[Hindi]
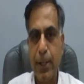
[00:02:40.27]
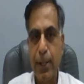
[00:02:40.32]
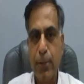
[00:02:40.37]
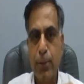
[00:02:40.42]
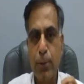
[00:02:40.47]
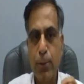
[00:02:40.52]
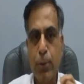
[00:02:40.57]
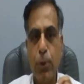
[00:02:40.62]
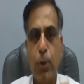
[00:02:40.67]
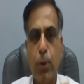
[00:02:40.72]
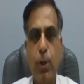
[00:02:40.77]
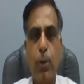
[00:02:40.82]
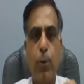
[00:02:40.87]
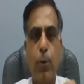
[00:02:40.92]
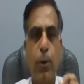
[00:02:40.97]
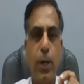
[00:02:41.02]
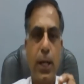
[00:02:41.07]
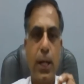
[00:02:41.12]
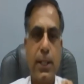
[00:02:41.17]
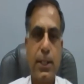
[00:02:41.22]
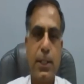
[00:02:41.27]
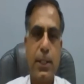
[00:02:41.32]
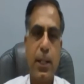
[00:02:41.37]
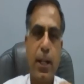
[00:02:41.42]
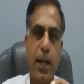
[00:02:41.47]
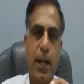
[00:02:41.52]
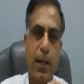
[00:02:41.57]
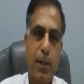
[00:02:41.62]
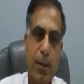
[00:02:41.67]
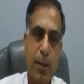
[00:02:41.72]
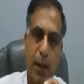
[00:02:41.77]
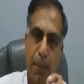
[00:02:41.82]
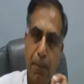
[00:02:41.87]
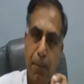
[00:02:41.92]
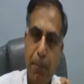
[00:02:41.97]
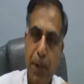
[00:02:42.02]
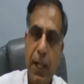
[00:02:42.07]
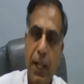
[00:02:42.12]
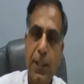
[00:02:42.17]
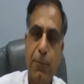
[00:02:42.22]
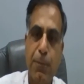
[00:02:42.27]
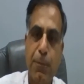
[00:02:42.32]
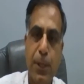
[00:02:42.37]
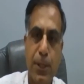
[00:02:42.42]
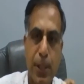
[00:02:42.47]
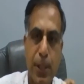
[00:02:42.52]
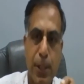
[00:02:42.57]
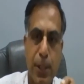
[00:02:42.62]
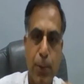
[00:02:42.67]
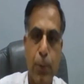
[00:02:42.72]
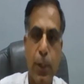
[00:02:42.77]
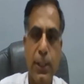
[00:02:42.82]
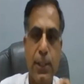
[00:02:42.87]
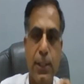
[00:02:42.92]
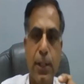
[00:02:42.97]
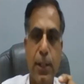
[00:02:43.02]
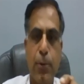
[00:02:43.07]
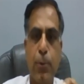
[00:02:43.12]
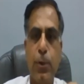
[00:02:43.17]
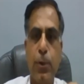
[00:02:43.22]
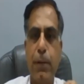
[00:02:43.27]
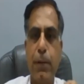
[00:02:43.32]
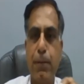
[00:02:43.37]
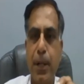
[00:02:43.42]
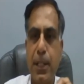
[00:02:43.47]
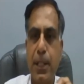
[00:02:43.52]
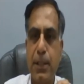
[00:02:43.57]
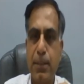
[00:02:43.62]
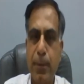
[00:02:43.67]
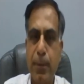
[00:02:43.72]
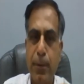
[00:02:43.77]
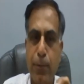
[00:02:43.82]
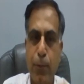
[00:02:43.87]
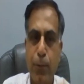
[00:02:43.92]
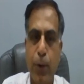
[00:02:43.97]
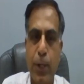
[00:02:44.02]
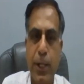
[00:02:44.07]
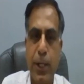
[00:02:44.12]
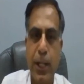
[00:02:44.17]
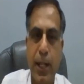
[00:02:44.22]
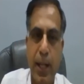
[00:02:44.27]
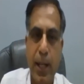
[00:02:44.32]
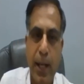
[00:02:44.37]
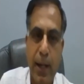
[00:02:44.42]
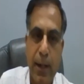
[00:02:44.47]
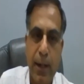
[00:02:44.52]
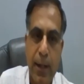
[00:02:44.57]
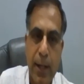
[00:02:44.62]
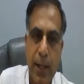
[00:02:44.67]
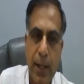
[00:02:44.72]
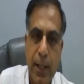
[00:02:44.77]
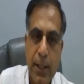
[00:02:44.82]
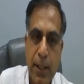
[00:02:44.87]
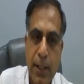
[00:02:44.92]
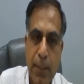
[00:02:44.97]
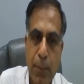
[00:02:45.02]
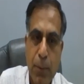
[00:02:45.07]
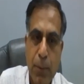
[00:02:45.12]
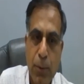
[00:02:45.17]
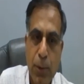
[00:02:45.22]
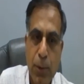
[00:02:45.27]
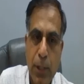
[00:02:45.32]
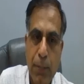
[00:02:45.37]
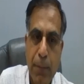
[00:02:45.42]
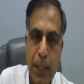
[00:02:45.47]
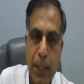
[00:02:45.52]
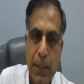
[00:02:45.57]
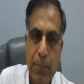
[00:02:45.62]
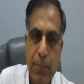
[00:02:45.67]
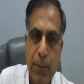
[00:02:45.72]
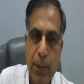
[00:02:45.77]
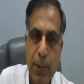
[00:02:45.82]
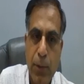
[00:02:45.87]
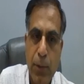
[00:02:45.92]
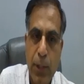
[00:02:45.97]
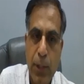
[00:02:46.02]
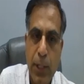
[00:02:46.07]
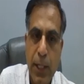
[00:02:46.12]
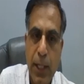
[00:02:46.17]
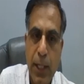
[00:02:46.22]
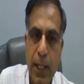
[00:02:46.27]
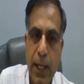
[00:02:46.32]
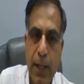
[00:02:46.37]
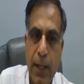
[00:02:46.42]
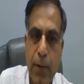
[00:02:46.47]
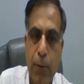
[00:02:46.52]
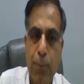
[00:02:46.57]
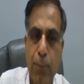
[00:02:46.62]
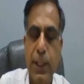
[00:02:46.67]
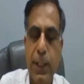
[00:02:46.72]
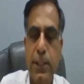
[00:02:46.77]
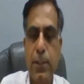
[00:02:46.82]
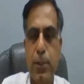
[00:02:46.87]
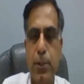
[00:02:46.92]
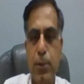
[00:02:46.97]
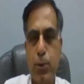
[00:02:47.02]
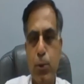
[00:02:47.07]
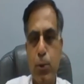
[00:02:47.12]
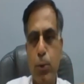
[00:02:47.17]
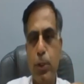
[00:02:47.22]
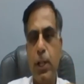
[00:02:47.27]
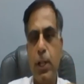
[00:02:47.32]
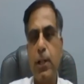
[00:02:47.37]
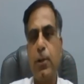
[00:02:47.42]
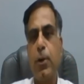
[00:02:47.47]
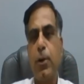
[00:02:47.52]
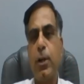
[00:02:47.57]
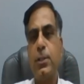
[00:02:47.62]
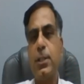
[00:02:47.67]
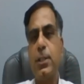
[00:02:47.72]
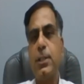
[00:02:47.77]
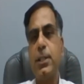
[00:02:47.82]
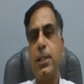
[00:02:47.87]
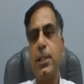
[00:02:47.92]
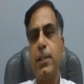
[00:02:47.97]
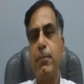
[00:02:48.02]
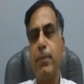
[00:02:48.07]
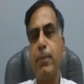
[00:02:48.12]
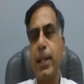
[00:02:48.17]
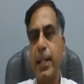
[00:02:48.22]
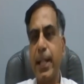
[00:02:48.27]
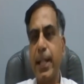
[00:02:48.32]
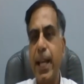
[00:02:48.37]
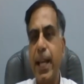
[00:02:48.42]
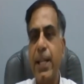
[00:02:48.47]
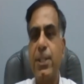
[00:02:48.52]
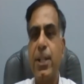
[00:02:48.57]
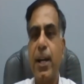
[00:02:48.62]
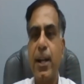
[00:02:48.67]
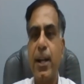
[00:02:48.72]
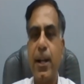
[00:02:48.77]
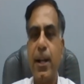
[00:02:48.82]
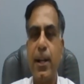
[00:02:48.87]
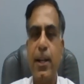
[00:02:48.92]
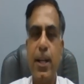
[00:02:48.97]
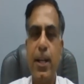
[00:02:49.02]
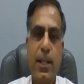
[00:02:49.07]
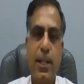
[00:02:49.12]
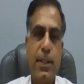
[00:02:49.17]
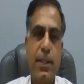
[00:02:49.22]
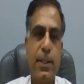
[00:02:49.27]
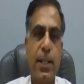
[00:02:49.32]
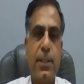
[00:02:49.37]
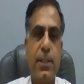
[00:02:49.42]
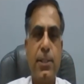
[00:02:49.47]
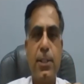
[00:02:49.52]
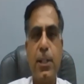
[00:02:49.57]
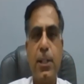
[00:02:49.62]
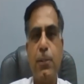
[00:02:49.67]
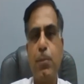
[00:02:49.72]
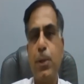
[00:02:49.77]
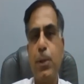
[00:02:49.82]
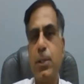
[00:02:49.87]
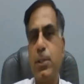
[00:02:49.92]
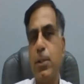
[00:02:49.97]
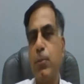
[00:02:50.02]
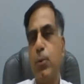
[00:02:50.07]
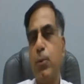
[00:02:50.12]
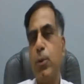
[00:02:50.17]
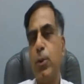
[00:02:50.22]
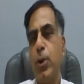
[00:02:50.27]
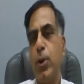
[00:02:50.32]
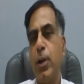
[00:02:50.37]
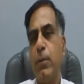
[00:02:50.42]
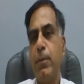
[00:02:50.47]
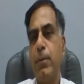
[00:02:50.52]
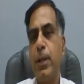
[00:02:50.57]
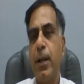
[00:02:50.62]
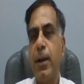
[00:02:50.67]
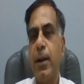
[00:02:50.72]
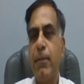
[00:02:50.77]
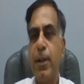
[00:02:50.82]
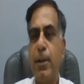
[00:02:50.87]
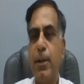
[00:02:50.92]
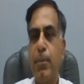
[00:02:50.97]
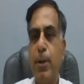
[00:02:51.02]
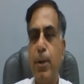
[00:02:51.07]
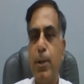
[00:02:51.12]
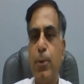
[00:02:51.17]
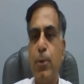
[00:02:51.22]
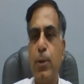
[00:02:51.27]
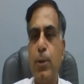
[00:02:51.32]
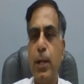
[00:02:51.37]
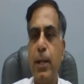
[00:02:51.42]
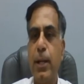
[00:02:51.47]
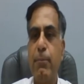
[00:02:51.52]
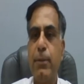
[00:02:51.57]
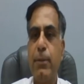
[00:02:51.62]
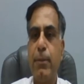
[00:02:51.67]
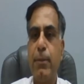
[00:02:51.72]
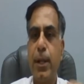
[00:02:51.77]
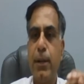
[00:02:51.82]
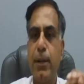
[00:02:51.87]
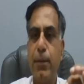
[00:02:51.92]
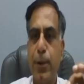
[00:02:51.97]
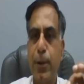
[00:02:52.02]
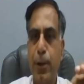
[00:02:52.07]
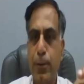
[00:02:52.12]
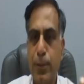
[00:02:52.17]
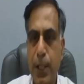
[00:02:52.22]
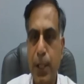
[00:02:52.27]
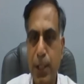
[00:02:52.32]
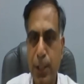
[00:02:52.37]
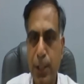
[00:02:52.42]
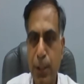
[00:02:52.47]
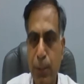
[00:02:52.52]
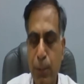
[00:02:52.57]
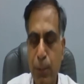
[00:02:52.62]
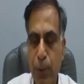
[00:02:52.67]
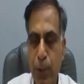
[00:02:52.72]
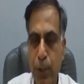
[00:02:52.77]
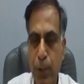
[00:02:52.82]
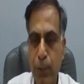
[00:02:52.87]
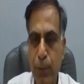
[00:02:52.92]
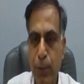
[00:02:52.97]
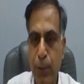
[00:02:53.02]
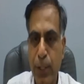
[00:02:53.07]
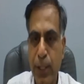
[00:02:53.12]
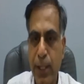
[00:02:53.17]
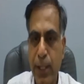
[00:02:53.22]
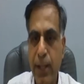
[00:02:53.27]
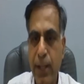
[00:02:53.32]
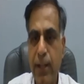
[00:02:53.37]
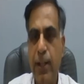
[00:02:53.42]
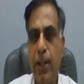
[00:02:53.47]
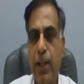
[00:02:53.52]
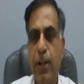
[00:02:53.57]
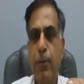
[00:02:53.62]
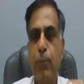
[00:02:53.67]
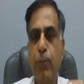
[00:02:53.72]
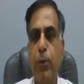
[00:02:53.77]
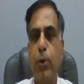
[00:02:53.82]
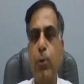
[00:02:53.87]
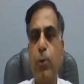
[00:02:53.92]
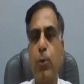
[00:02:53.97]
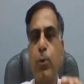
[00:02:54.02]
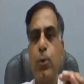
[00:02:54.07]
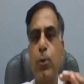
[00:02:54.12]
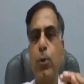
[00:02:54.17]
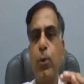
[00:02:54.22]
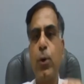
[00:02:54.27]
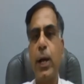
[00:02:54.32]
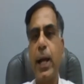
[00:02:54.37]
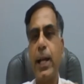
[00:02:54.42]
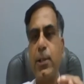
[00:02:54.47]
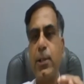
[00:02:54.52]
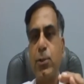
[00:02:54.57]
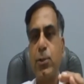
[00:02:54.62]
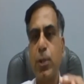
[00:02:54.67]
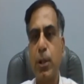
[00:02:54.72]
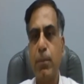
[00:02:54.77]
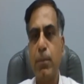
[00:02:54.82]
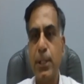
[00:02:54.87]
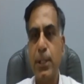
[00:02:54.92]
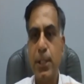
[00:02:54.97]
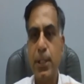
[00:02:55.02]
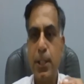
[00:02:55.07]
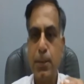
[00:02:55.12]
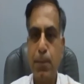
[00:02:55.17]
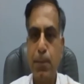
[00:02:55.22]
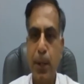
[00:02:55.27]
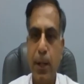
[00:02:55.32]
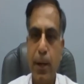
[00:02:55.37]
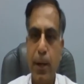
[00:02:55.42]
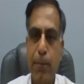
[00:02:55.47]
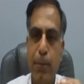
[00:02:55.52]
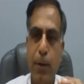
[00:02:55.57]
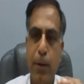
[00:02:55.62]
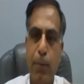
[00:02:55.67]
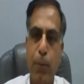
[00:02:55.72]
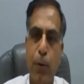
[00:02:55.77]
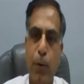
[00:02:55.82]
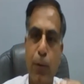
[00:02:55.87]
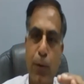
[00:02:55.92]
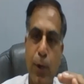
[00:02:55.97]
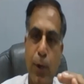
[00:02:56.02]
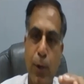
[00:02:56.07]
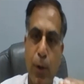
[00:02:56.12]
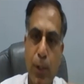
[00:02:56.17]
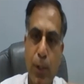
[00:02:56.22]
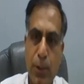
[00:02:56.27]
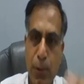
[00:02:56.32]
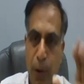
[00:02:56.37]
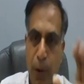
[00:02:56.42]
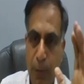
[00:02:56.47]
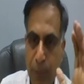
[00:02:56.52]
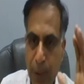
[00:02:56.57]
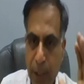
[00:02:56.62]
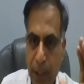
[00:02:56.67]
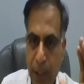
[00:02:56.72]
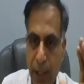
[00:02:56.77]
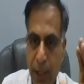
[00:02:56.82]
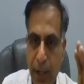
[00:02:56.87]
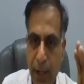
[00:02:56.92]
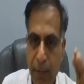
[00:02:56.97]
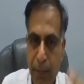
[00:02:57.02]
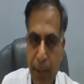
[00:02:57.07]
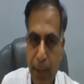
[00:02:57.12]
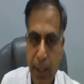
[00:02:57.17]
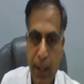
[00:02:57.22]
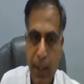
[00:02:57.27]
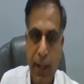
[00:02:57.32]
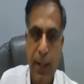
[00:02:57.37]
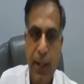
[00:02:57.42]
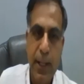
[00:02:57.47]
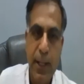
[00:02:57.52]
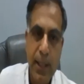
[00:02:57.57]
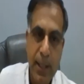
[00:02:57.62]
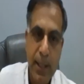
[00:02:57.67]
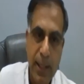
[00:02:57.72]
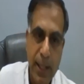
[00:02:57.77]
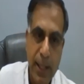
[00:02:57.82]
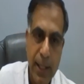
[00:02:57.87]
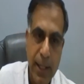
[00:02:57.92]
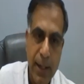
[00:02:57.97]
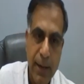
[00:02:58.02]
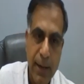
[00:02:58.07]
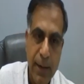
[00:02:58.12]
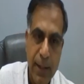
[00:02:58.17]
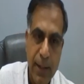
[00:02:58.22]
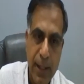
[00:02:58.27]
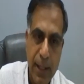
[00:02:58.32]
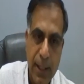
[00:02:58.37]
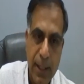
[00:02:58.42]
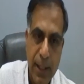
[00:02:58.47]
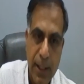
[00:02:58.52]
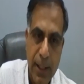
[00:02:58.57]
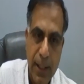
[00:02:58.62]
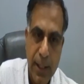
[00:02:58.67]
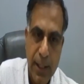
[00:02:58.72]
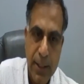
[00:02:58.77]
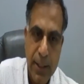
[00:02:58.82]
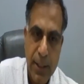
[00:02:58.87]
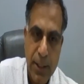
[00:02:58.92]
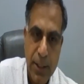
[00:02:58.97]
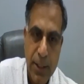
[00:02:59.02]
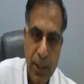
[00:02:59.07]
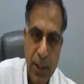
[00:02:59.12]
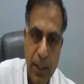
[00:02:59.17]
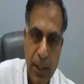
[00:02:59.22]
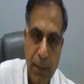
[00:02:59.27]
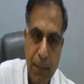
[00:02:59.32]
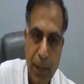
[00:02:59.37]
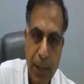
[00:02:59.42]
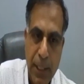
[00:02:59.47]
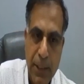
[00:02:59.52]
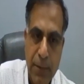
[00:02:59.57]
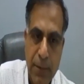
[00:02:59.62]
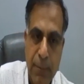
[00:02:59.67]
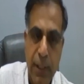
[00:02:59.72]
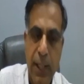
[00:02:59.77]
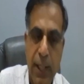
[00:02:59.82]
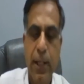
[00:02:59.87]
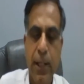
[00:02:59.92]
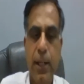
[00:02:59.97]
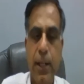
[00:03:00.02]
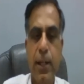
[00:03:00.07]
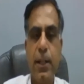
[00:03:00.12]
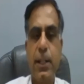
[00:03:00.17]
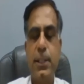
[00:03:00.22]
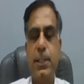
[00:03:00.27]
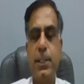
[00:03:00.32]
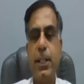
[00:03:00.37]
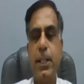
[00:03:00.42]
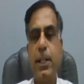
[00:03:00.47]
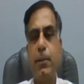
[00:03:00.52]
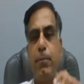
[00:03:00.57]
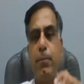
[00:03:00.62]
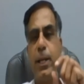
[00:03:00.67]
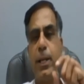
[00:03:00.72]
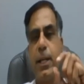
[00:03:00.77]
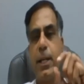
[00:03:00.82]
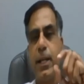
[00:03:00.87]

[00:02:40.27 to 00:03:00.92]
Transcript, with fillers: तो दो करोड़ अस्सी लाख का पांच परसेंट हुआ सर उनके पास में फोर्टीन लाख सपोज उनके पास में ट्वेंटी लाख रुपीज टोटल ग्रॉस रिसीट में कैश आ रहा है देन सच पर्सन वुड नॉट बी अवेलेबल टू क्लेम द बेनिफिट ऑफ सेक्शन फोर्टी फोर एडी फिर उनको एक्चुअल बेसिस पर अपना प्रॉफिट लॉस ऑफर करना पड़ेगा लेकिन यदि इन्हीं सज्जन के पास में रिसीट में